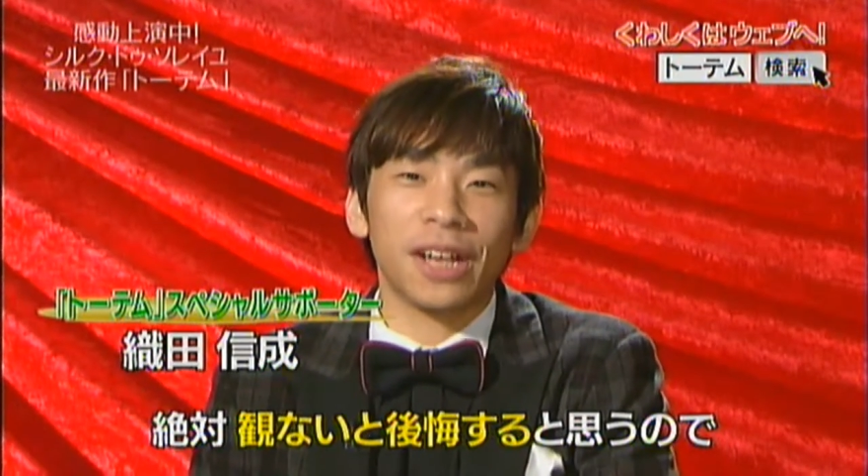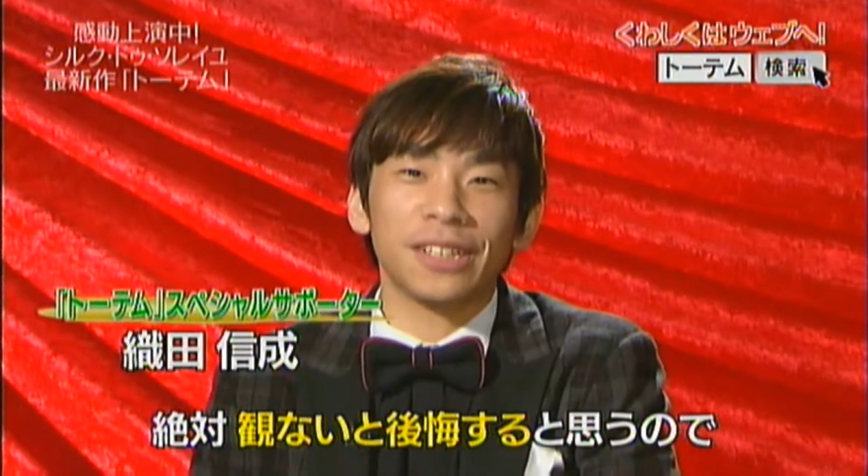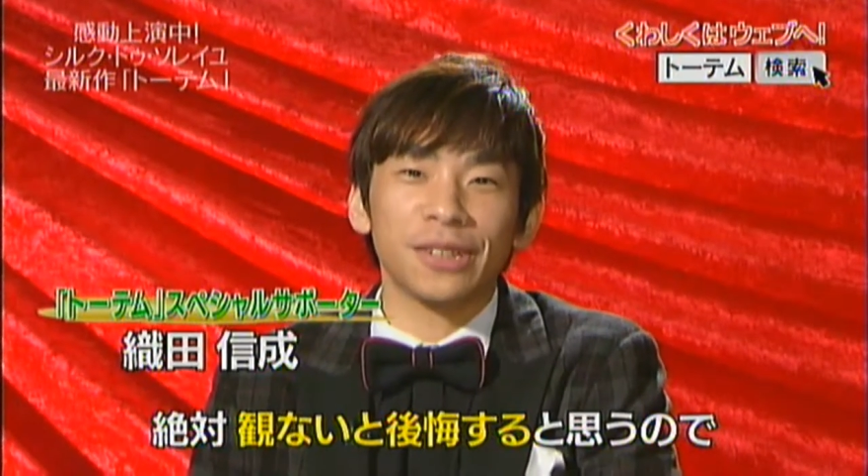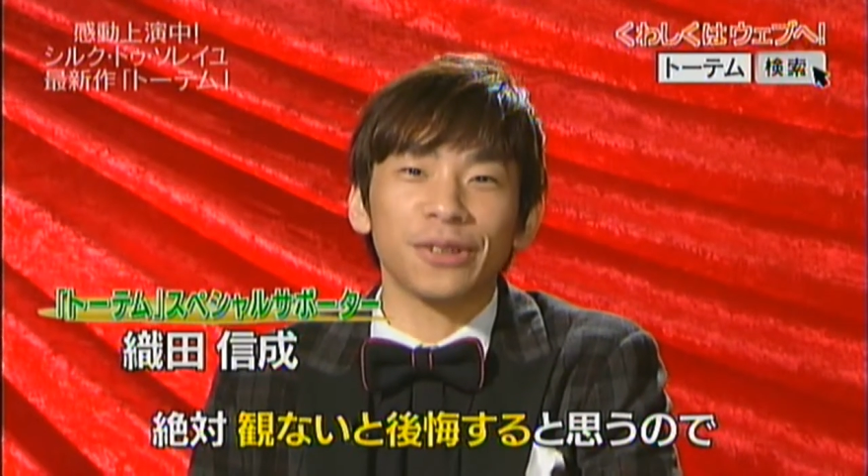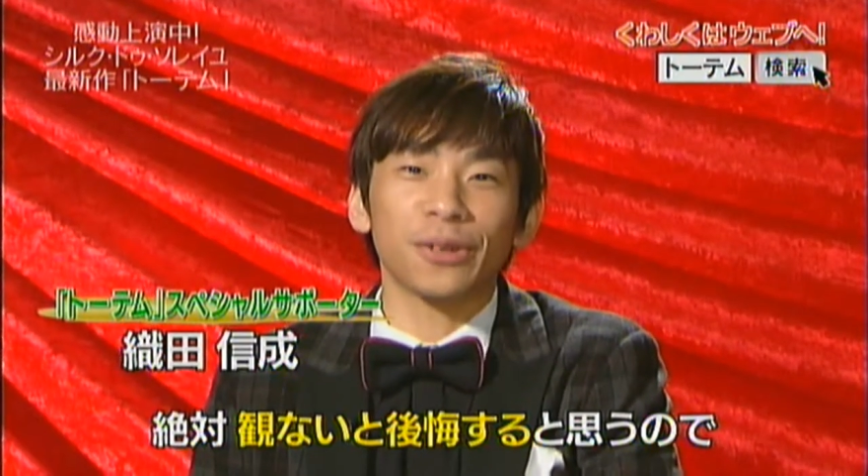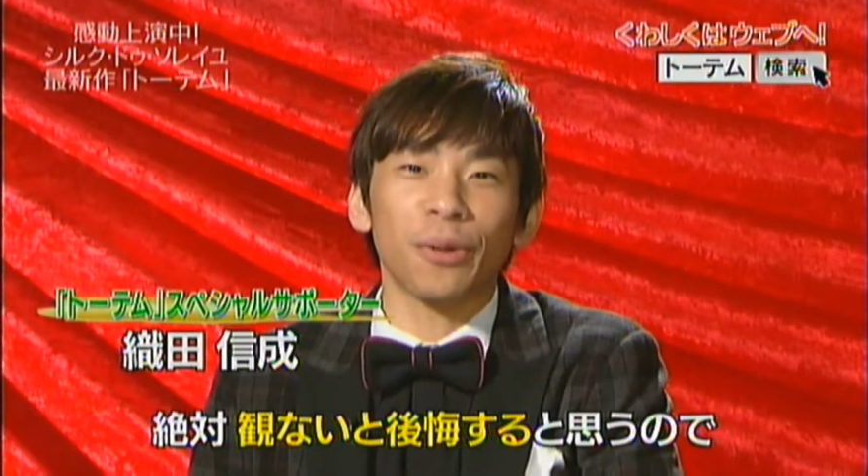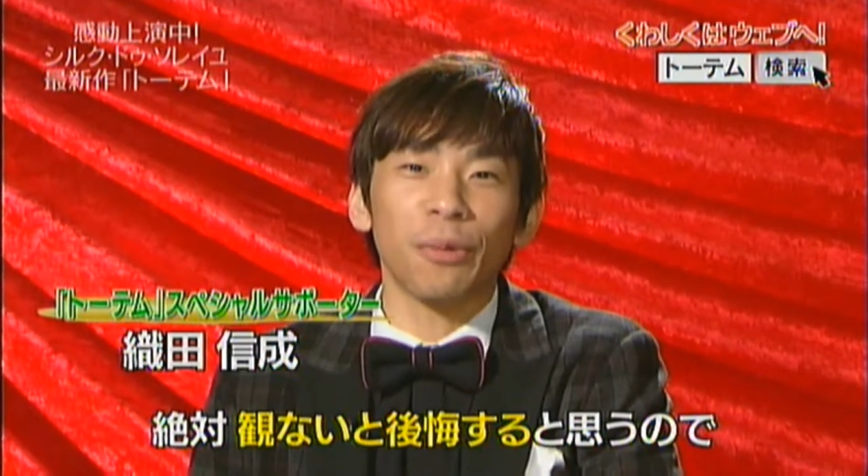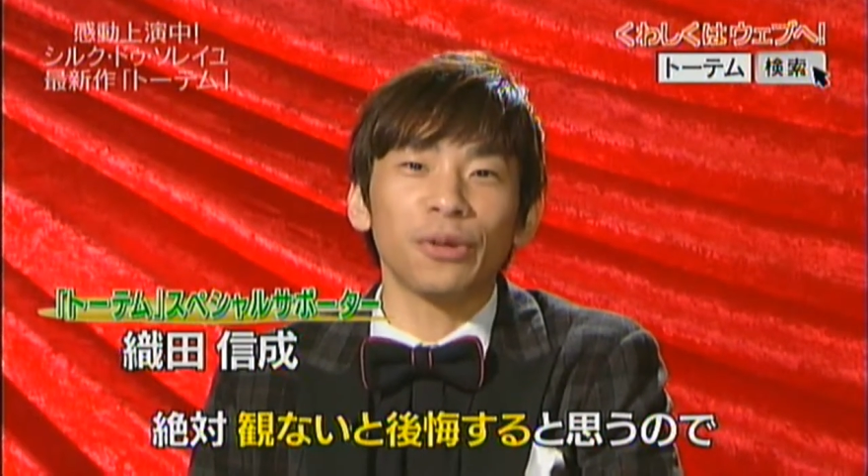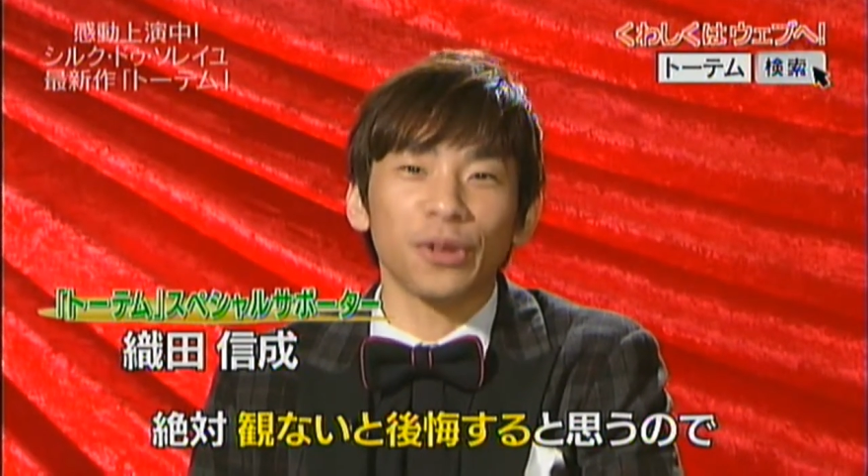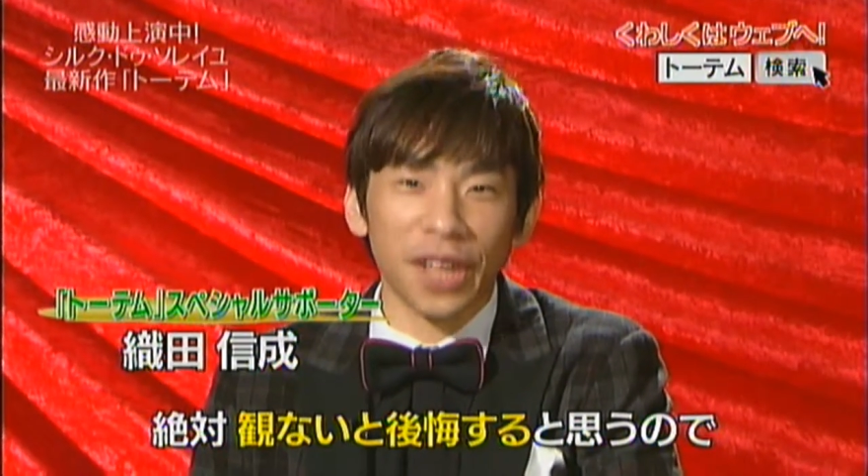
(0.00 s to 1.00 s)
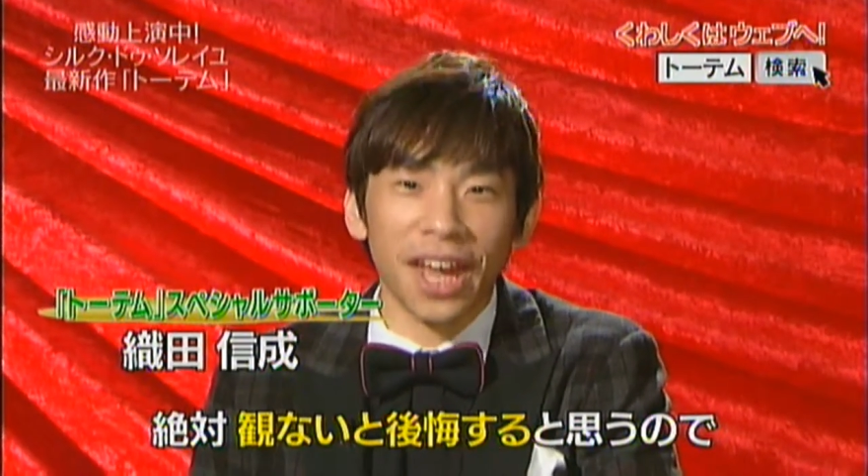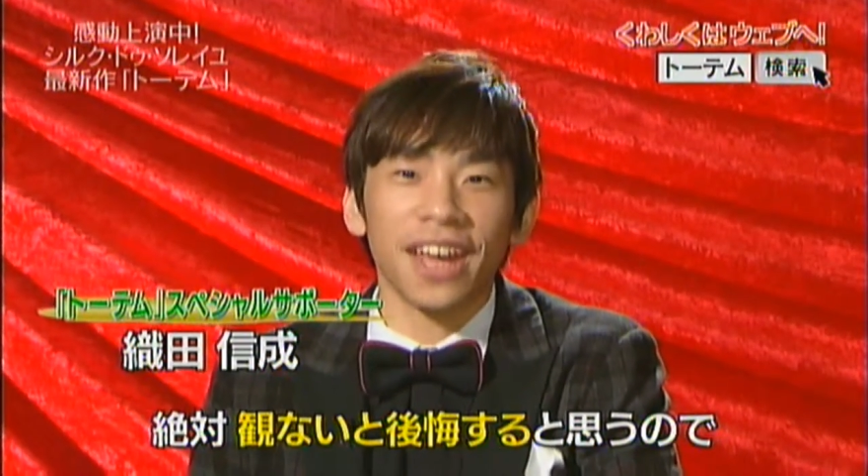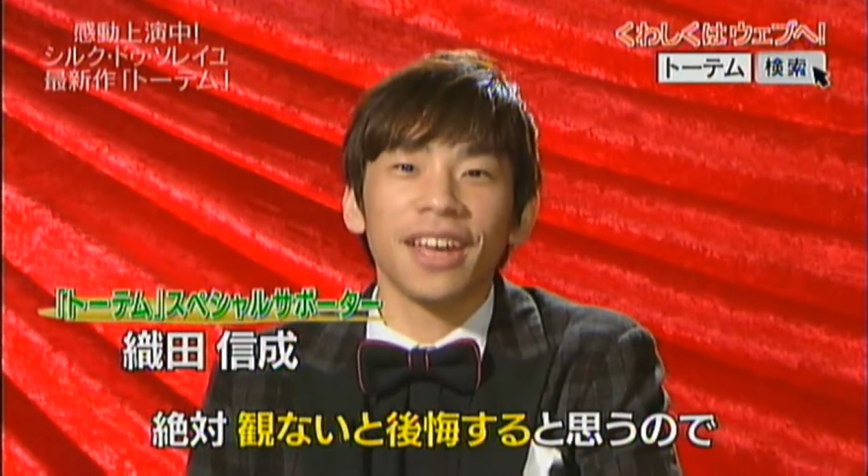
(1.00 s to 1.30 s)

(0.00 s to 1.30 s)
悔すると思うので